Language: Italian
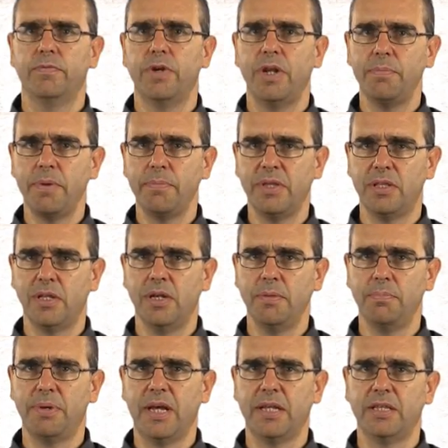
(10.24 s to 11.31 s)
Vorrebbe metterli
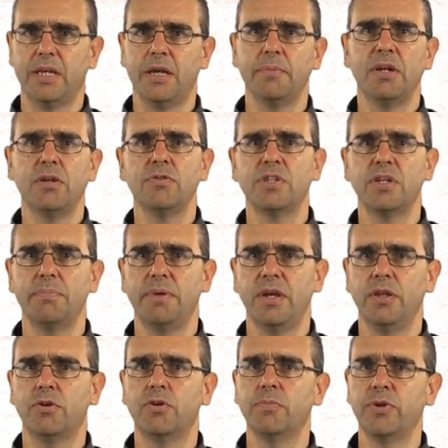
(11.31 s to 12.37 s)
in pratica, ma non sa
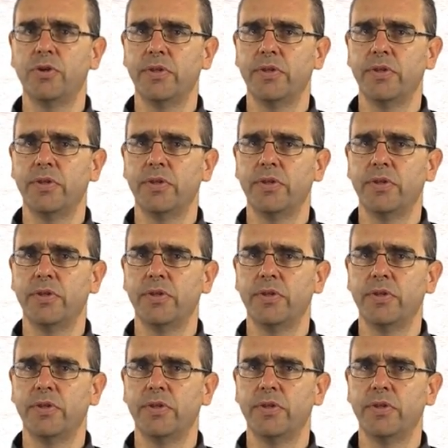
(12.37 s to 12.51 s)
bene come